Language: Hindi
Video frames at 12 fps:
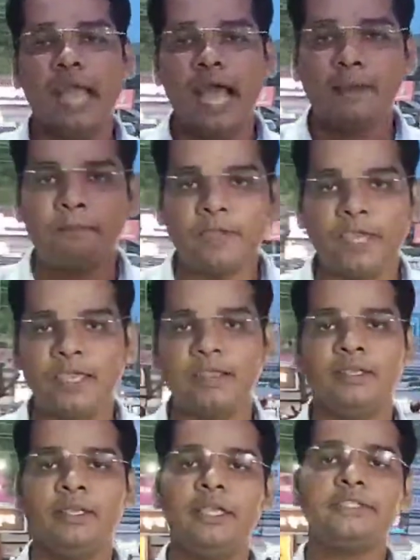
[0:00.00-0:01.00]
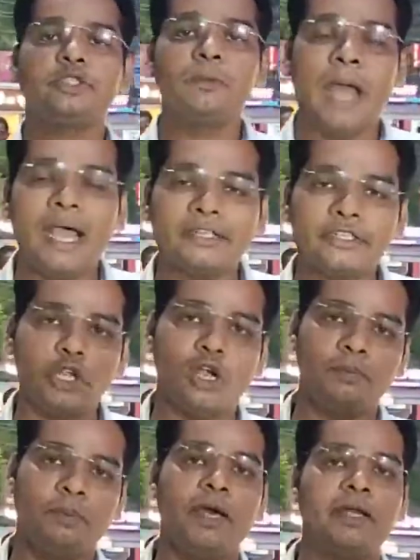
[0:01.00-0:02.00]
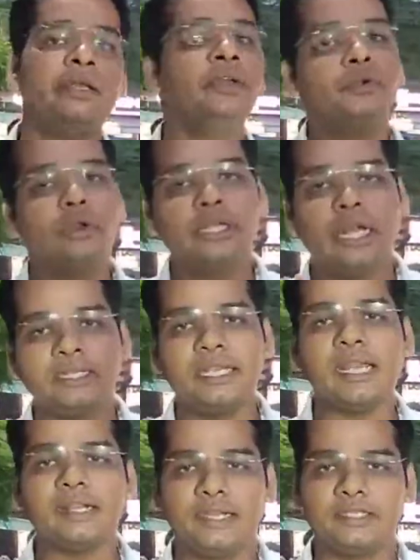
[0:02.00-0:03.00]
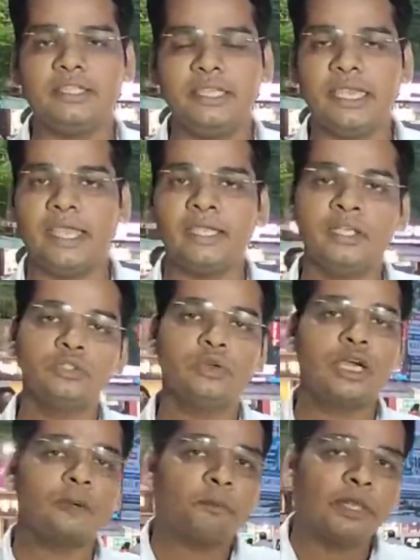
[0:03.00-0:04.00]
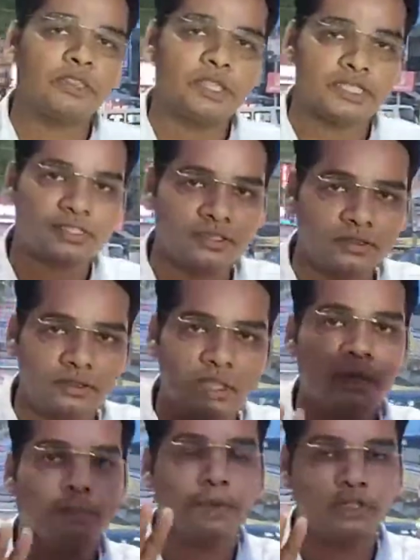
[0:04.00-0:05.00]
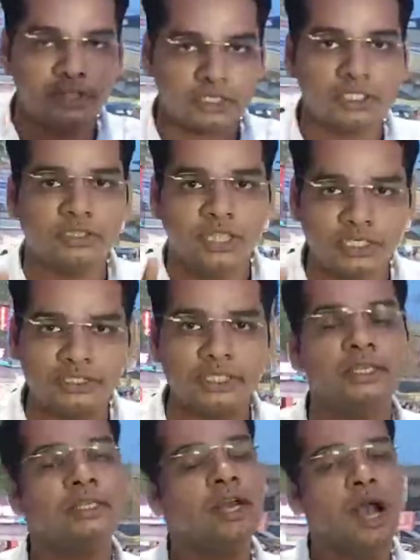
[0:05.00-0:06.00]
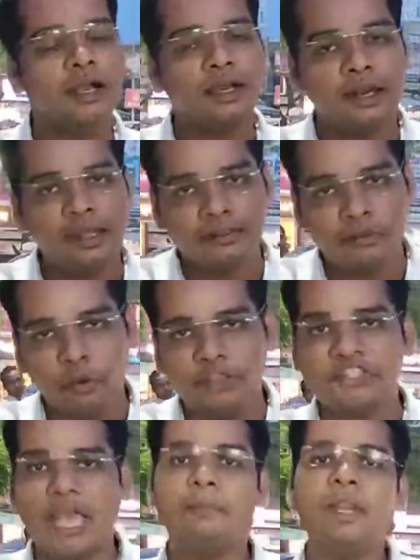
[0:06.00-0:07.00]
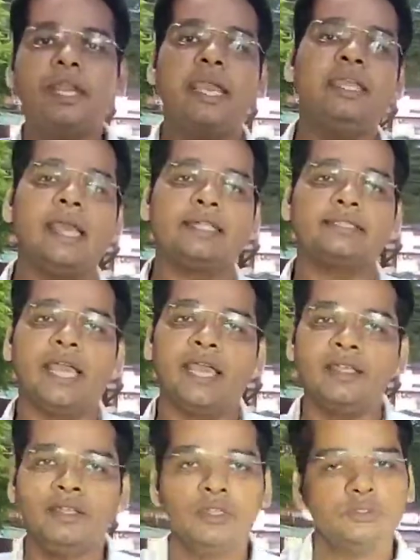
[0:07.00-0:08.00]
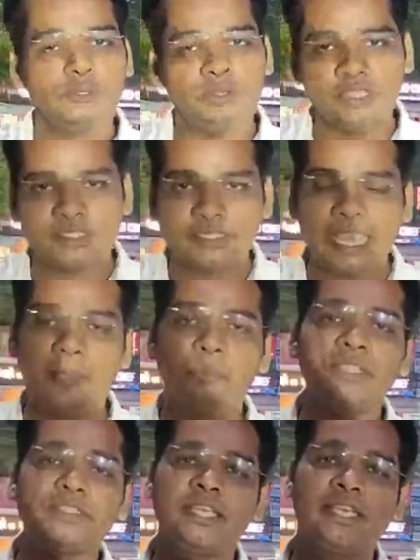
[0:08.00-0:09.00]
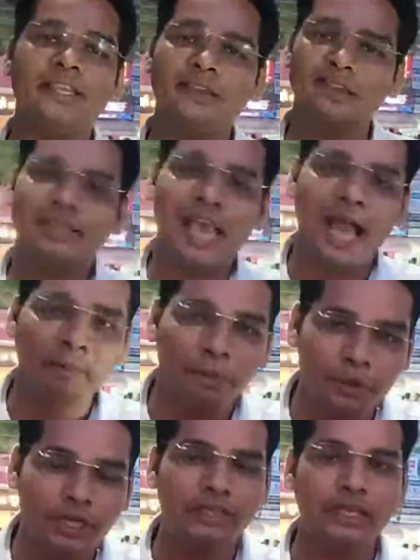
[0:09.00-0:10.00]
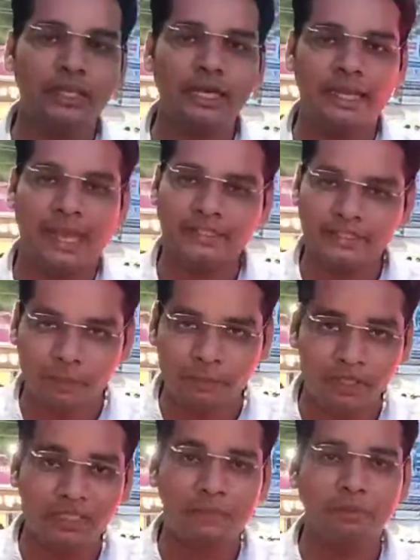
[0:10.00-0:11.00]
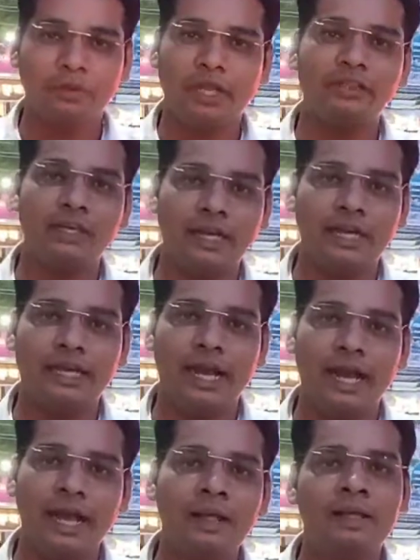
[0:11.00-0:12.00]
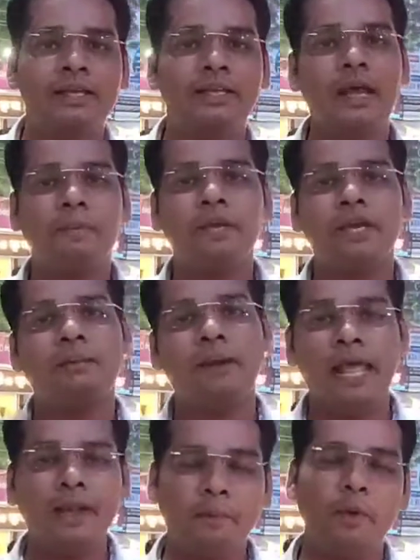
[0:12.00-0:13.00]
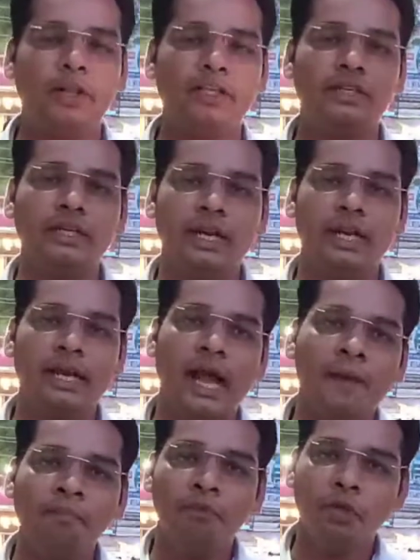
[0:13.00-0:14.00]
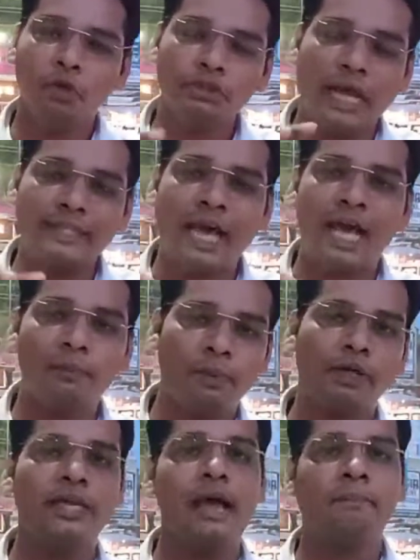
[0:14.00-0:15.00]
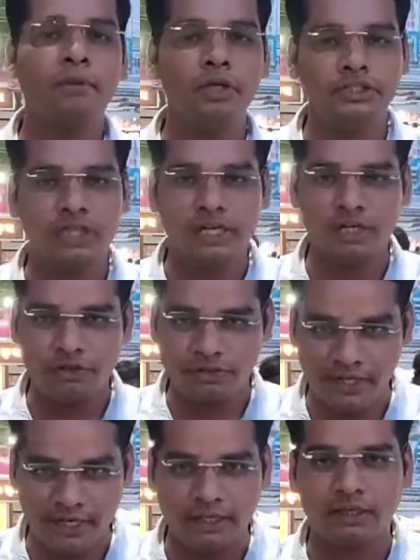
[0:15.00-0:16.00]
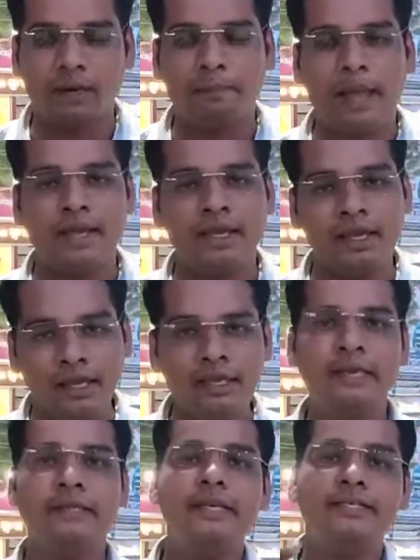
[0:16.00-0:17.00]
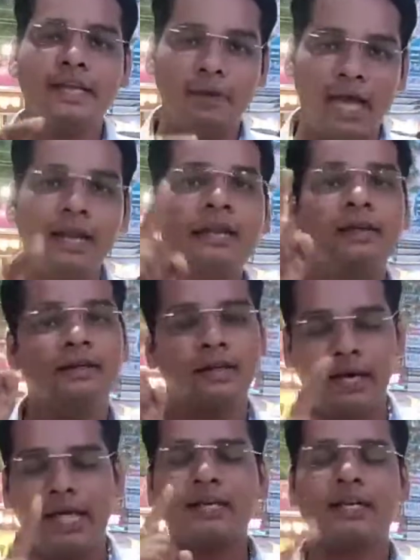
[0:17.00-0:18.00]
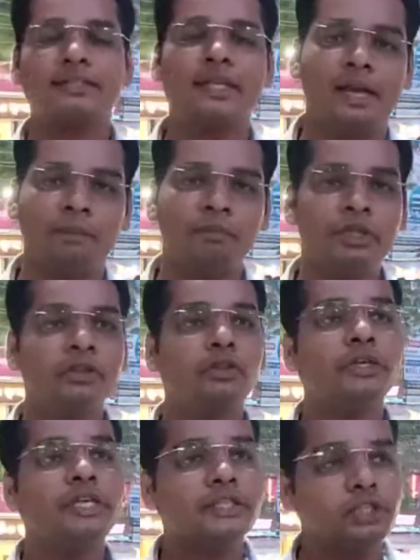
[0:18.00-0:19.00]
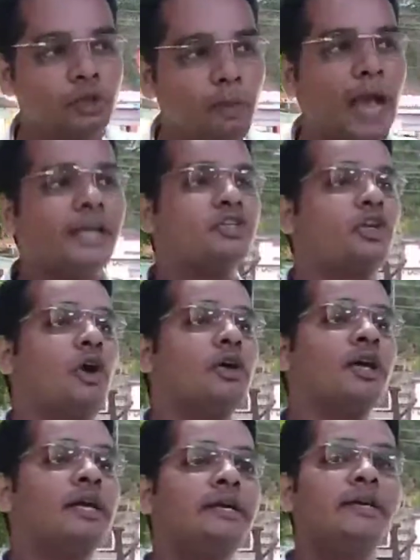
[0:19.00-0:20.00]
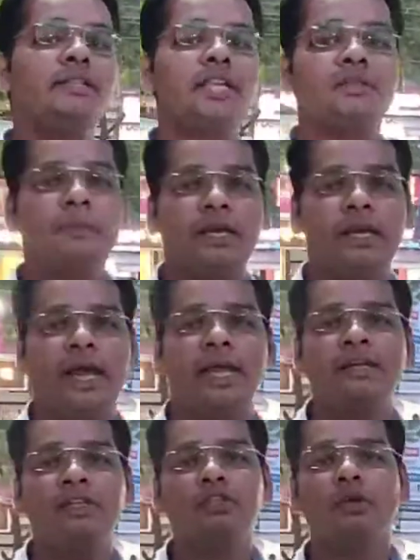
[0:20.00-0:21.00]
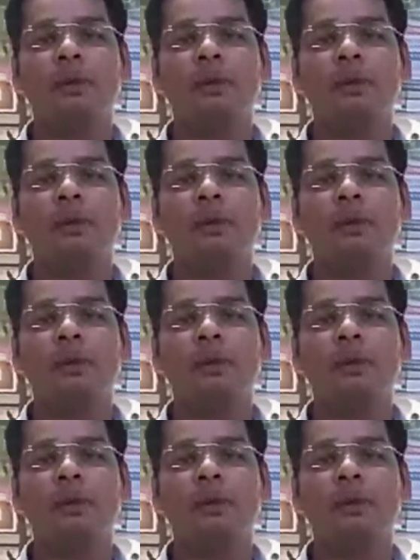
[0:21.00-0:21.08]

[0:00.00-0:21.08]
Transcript: कि आपके इस सुभाष चौक पर कोई घटना घटती है तो अगर प्रत्यक्ष प्रत्यक्षदर्शी अगर कोई सामने नहीं आता है तो इस कैमरे से क्या फुटेज निकलेगा ज़मीन का फुटेज निकलेगा या फिर एक ब्लैंक फुटेज निकलेगा उस आधार पर क्या पुलिस इन्वेस्टिगेट कर पाएगी ये सवाल खड़ा करते हैं हम तो ये सुभाष चौक की तस्वीर है